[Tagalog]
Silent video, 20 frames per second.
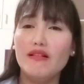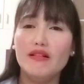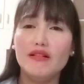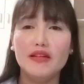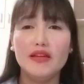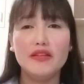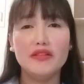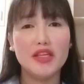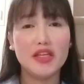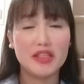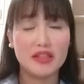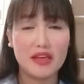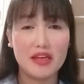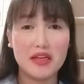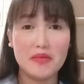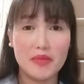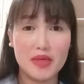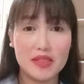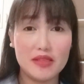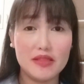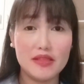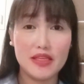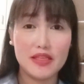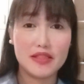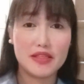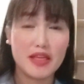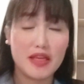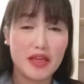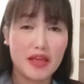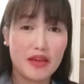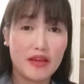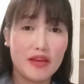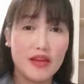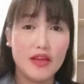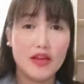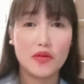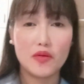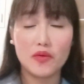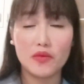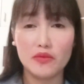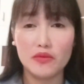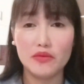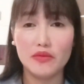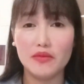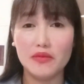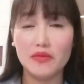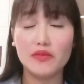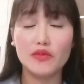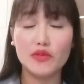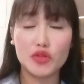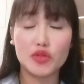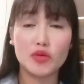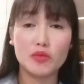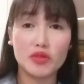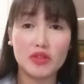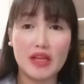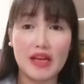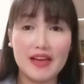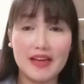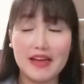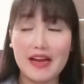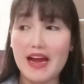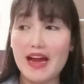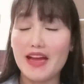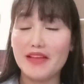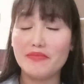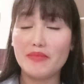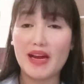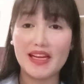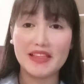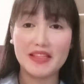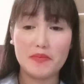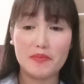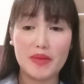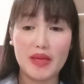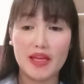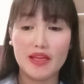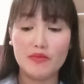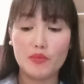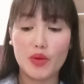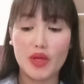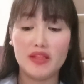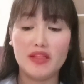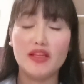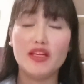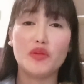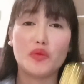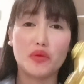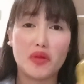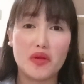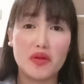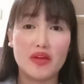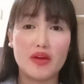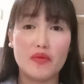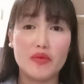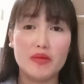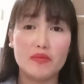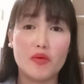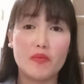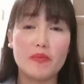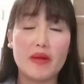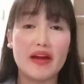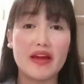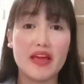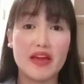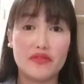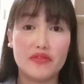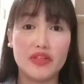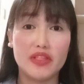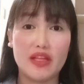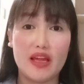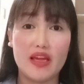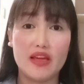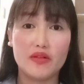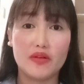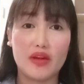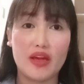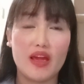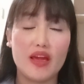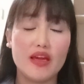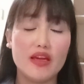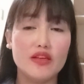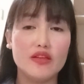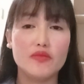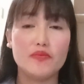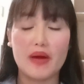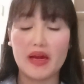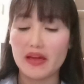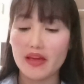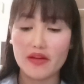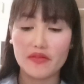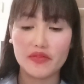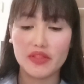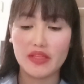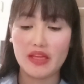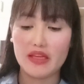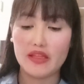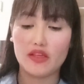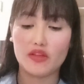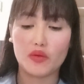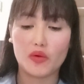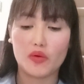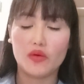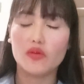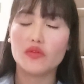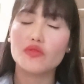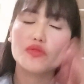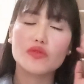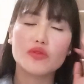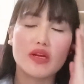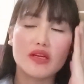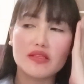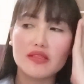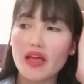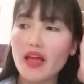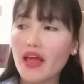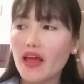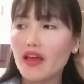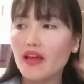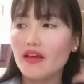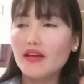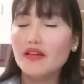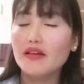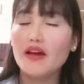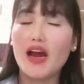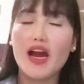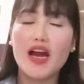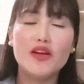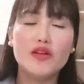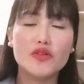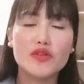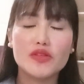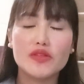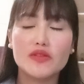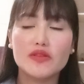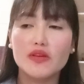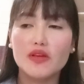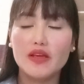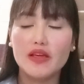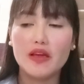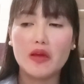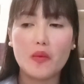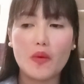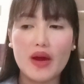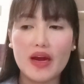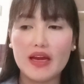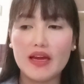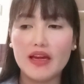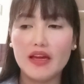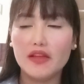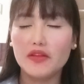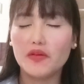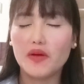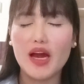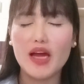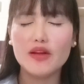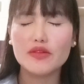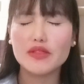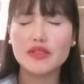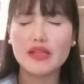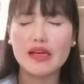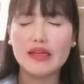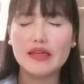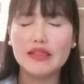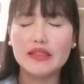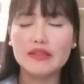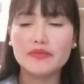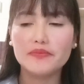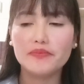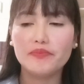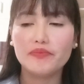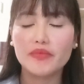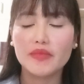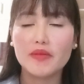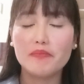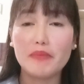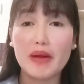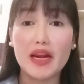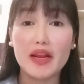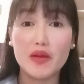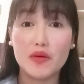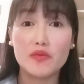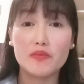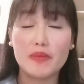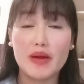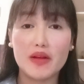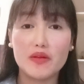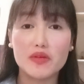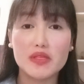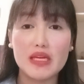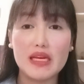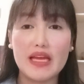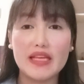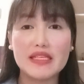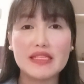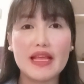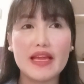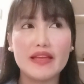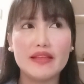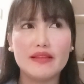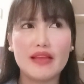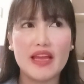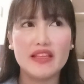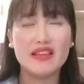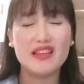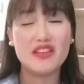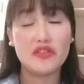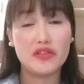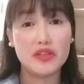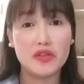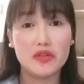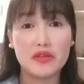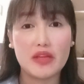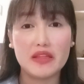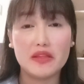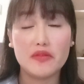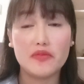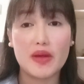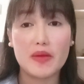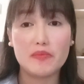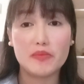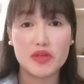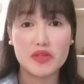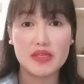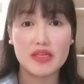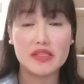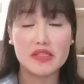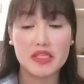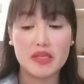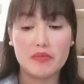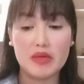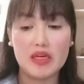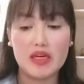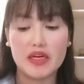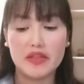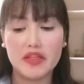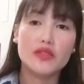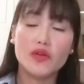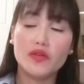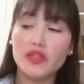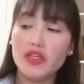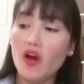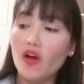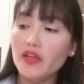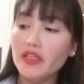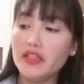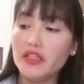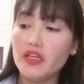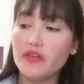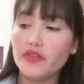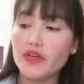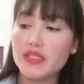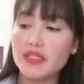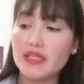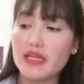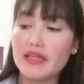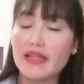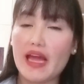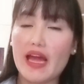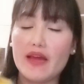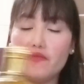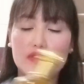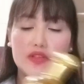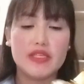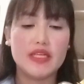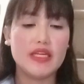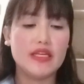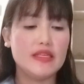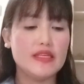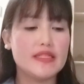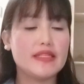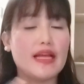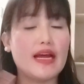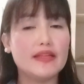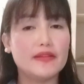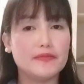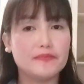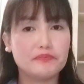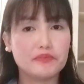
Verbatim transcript: hindi ka talaga magsisisi kung gusto mo talaga ang makatipid, pwedeng ito na yung gawin mong pang everyday, okay? Pang everyday na to. Kasi halos ikwa, ano, halos talagang parehong pareho sila. It's like 93 to 95% similar. So the only difference that I've seen is that